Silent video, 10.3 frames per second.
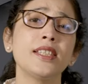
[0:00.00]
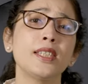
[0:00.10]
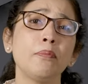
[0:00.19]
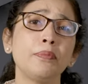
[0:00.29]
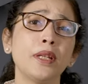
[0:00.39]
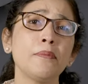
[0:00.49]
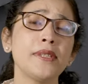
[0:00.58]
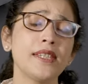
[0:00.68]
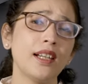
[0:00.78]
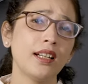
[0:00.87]

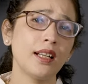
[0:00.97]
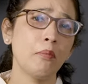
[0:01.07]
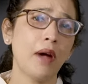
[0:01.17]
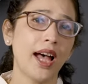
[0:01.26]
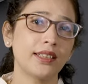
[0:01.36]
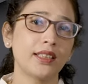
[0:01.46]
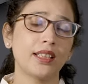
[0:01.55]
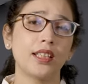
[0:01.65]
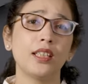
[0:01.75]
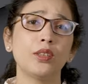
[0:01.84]
सिम्टम्स की अगर हम बात
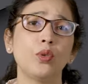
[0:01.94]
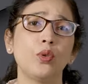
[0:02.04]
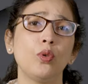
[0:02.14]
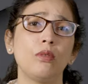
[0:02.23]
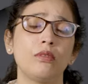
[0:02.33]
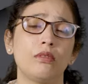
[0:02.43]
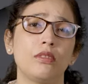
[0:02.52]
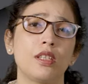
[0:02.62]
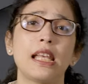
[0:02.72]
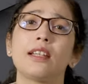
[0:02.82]
करें तो
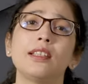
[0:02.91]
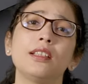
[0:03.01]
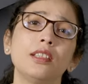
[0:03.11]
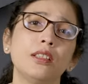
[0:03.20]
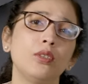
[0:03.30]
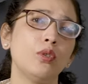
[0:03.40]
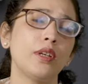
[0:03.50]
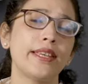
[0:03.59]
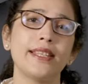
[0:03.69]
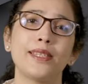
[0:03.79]
ज़्यादातर
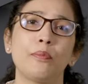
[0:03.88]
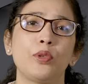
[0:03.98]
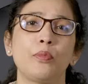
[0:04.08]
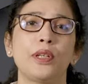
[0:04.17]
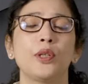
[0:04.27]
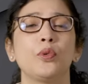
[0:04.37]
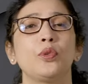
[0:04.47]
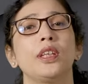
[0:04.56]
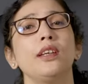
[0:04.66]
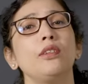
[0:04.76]
लोग एसिम्टोमेटिक
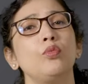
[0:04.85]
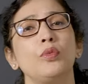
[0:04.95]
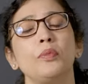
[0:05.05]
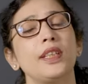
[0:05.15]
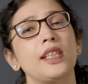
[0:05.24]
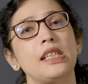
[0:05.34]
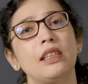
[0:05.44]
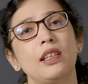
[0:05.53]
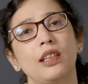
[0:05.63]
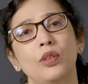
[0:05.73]
होते हैं उनमें किसी
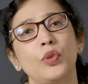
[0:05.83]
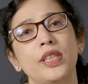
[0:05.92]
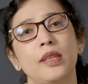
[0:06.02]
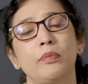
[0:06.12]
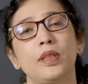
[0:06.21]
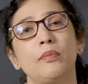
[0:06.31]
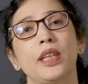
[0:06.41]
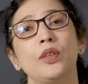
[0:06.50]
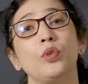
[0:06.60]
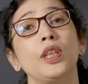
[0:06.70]
तरह के कोई सिम्टम
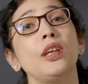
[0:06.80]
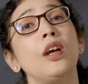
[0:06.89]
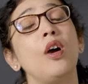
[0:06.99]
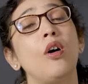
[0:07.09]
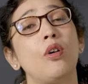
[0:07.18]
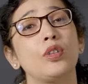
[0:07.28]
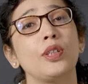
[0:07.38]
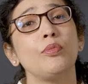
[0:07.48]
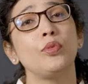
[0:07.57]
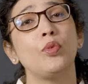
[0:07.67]
नहीं होते और
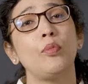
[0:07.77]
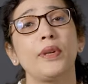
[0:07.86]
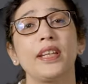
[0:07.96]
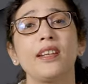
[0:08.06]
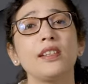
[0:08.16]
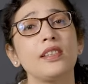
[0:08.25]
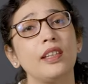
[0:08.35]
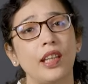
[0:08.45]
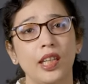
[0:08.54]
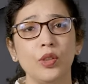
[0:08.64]
जब उनको
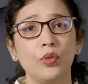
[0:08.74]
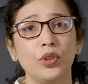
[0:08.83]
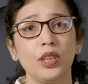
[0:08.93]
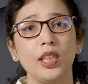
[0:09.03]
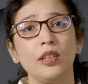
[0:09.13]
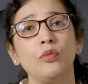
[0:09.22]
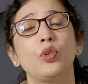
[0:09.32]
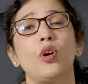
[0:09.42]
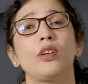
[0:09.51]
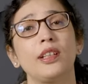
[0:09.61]
प्रेगनेंसी नहीं होती है वो
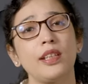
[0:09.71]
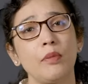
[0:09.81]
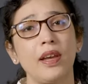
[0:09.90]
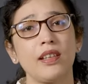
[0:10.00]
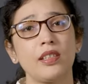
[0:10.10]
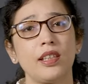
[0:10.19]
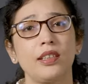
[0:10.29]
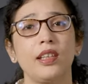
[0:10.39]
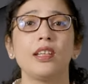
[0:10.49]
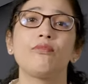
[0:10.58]
डॉक्टर के पास
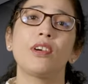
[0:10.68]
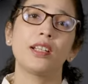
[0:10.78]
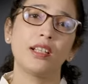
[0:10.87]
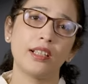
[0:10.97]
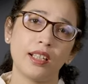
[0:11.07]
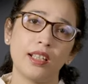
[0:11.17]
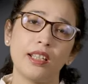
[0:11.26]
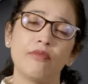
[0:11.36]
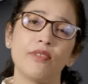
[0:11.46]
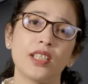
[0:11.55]
जाते हैं इनफर्टिलिटी के
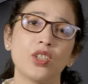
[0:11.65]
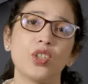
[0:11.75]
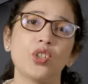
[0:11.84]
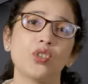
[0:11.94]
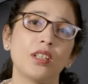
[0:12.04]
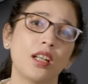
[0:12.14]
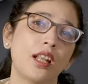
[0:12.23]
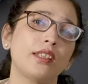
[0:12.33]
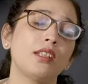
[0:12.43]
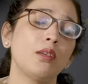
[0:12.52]
लिए इन्वेस्टिगेशन
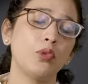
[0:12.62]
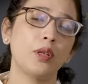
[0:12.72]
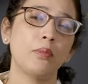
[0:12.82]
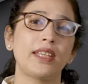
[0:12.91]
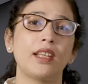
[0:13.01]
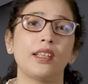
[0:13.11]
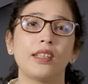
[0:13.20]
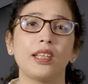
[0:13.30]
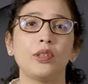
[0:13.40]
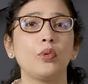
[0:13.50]
कराते हैं तब पता
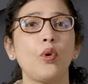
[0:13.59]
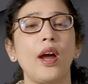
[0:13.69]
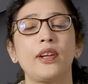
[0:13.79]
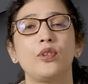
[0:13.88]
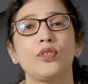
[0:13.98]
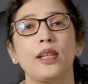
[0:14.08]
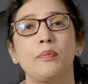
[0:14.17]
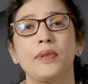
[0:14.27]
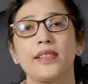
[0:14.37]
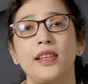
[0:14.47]
लगता है कि उनको
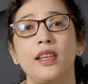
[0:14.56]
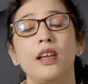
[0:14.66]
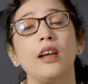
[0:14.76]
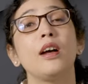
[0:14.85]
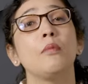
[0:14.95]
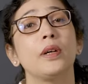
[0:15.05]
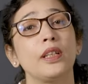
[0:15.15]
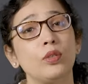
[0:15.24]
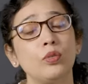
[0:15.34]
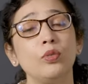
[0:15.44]
हाइड्रोसेल्पिंग से
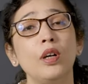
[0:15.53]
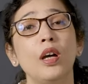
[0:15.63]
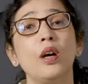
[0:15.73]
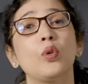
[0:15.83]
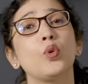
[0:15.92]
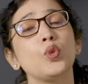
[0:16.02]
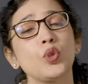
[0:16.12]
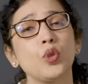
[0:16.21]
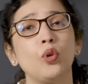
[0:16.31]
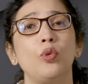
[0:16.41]
परंतु
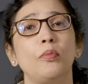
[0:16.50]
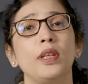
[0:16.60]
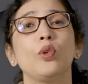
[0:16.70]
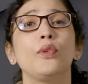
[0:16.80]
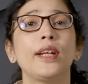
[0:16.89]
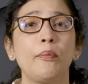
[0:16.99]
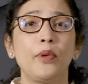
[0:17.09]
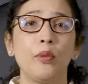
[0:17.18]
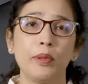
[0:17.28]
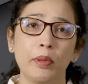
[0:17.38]
कुछ लोगों में लोअर
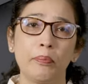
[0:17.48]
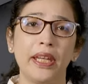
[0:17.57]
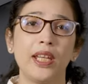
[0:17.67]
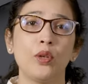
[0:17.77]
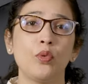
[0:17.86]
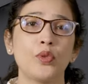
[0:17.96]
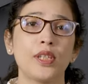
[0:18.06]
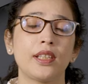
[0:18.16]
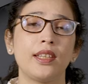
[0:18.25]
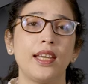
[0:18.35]
एब्डोमेन में पेन हो
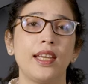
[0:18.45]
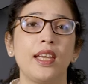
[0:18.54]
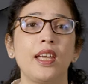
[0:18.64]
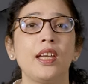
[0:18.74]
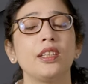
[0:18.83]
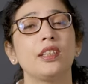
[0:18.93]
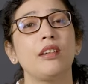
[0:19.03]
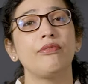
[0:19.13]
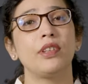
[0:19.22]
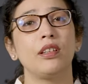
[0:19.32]
सकता है
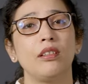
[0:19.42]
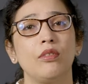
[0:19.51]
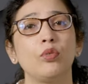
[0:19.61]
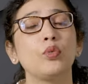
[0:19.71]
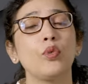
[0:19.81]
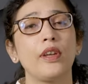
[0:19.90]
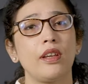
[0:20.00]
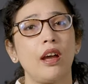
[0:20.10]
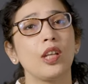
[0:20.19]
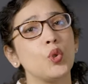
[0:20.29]
या फिर उनको
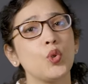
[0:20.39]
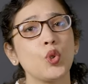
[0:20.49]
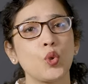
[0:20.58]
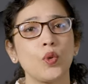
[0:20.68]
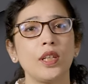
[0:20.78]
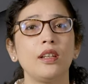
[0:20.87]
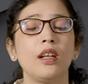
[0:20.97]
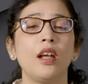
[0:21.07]
अनयूजल